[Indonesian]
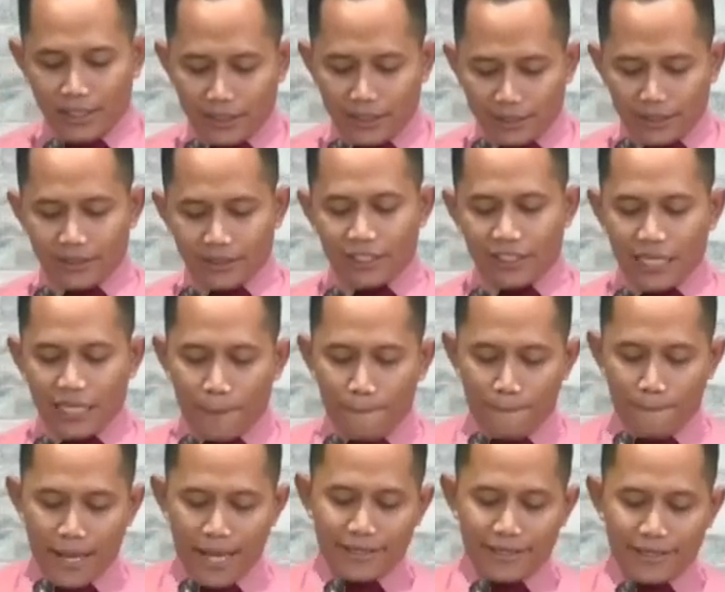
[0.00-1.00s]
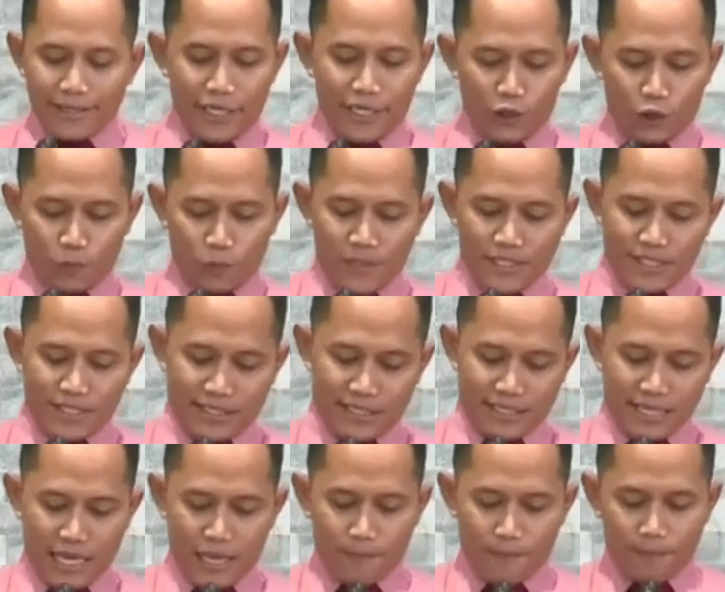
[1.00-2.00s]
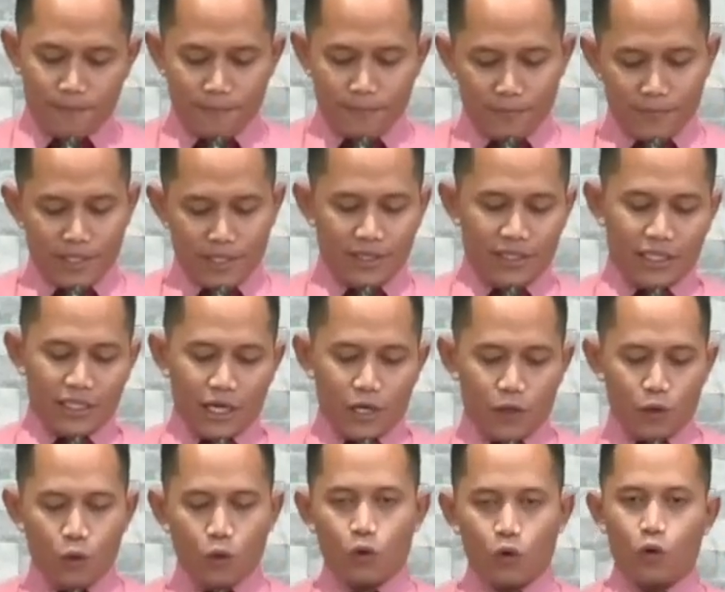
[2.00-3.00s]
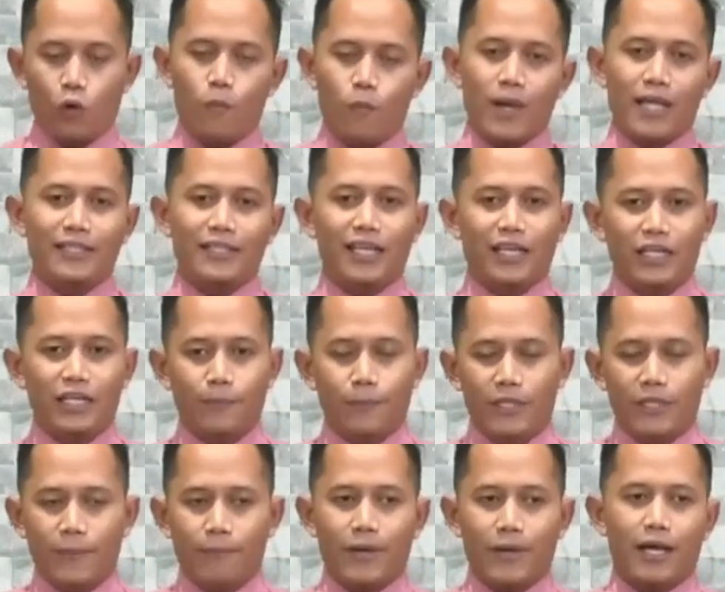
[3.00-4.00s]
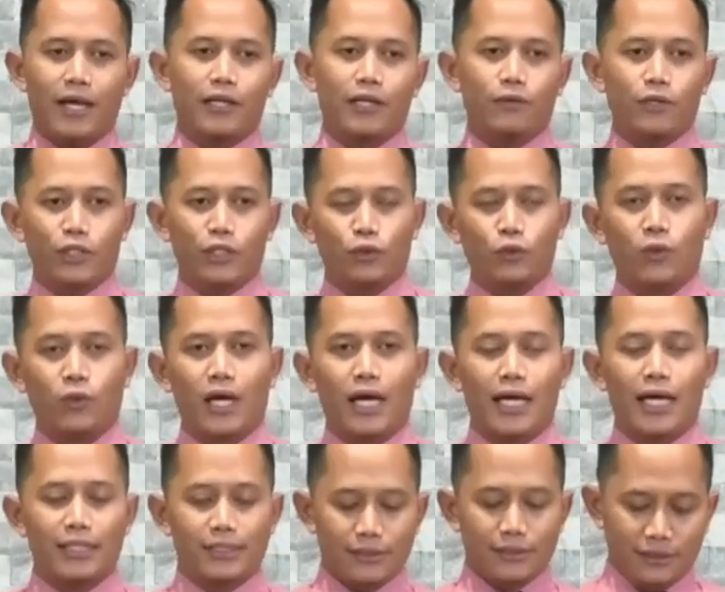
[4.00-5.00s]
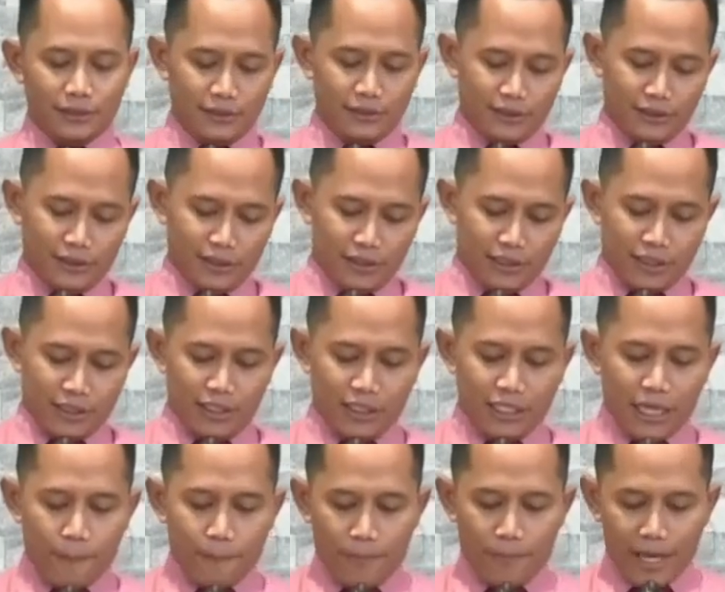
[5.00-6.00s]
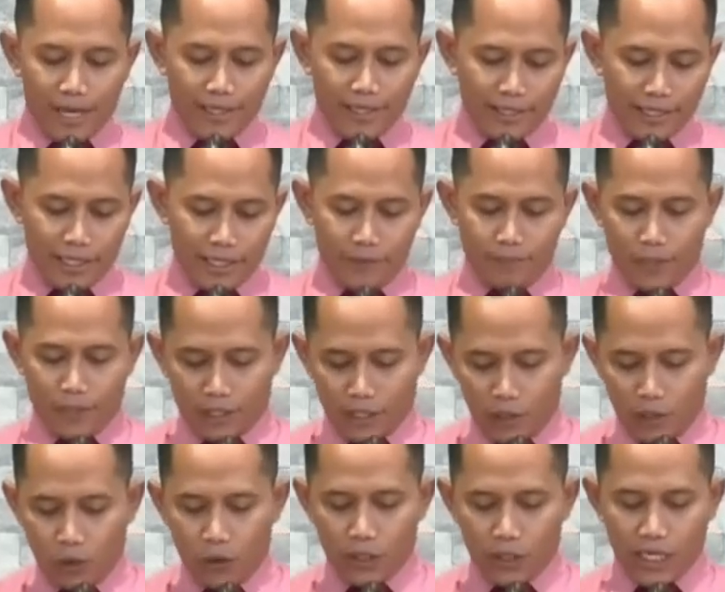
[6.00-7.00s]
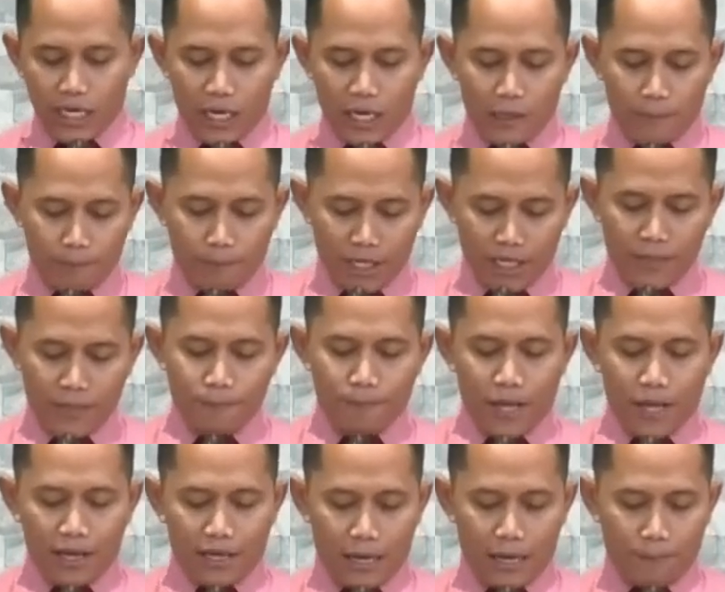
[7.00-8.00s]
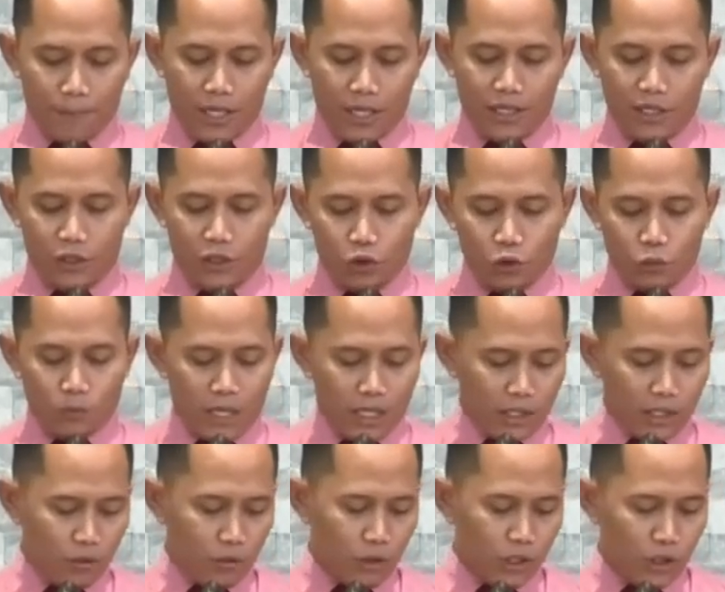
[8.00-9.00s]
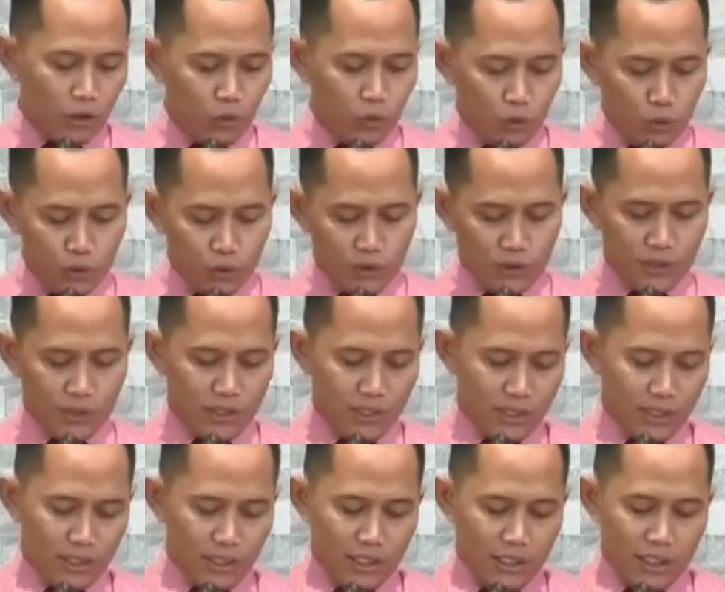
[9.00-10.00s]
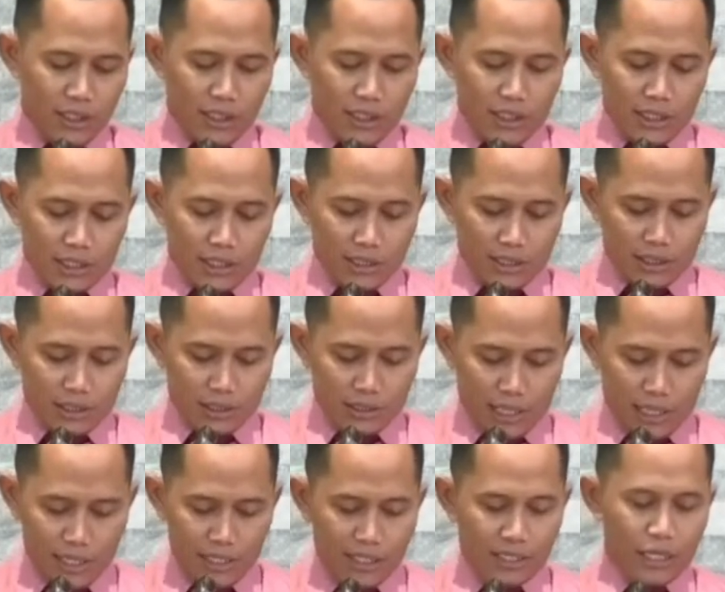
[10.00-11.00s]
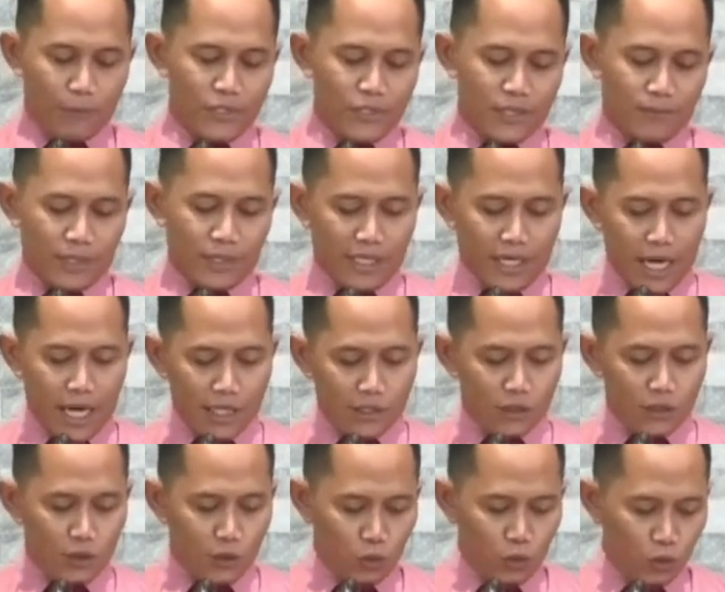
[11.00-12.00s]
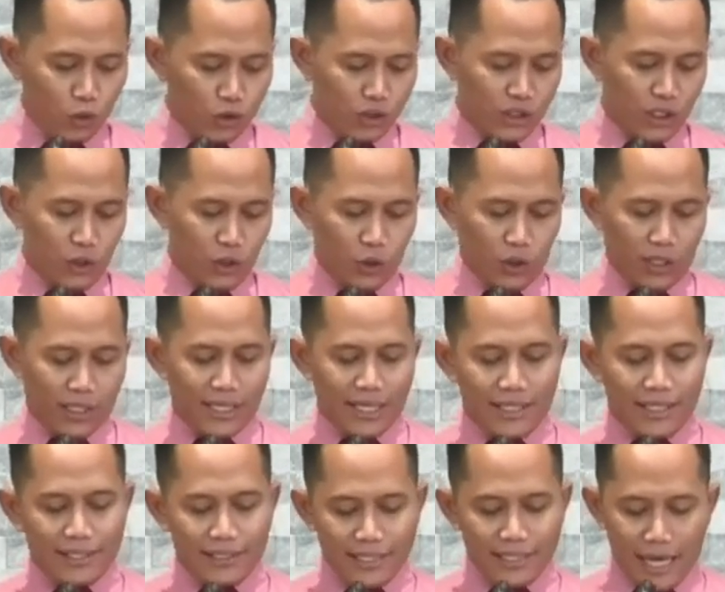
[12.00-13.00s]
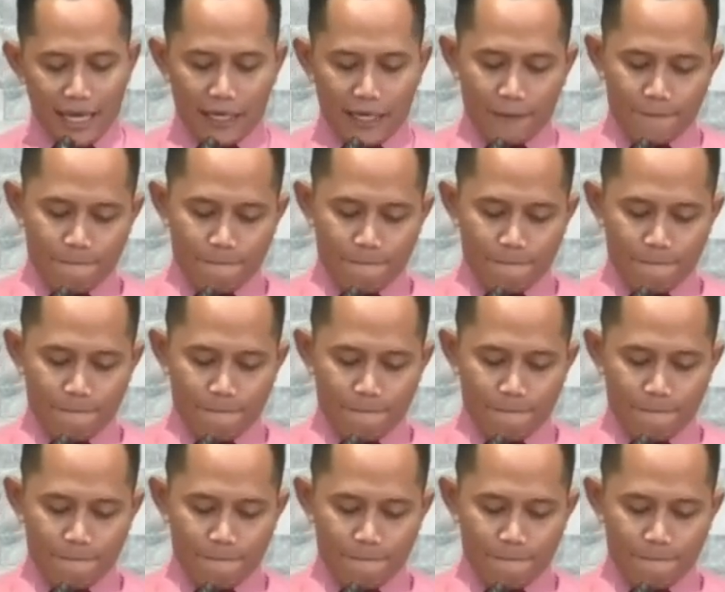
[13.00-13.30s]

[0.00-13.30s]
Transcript: Ketika badai itu mencekam, ketika hukuman yang ditimpakan oleh Tuhan, ketika badai bergelora menimpa kapal yang ditumpangi oleh Yunus, tadi kita bisa melihat Yunus tidur dengan nyenyak,